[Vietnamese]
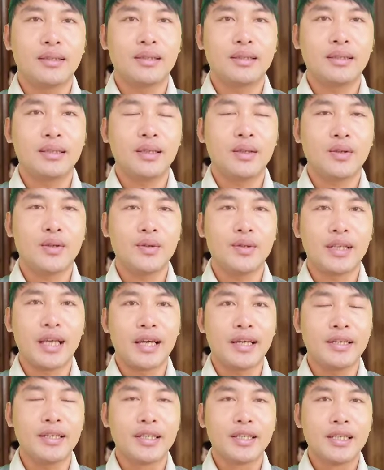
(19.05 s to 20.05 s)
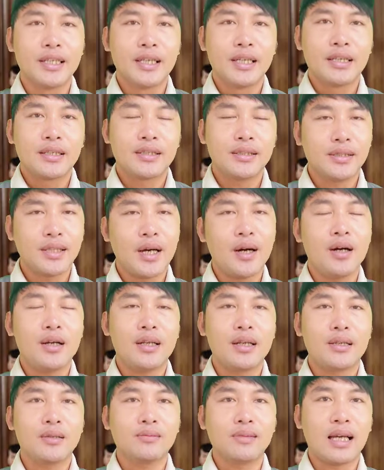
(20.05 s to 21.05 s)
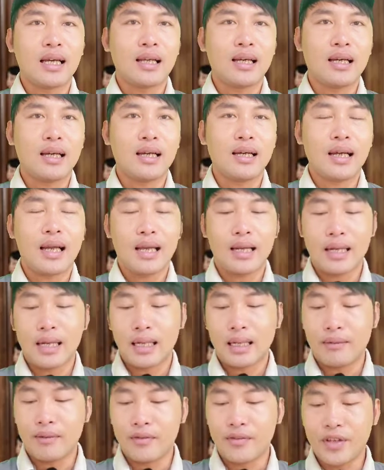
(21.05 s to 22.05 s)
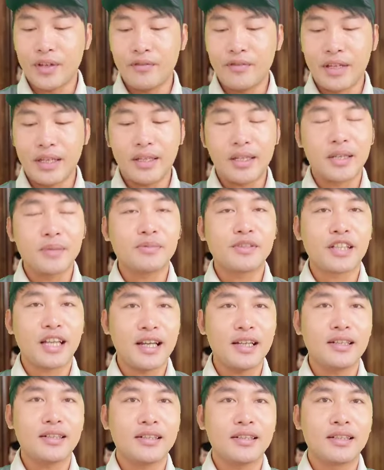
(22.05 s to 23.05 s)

Thưa cô chú anh chị, trước đó thì chúng ta nghe rằng là về phía viện kiểm sát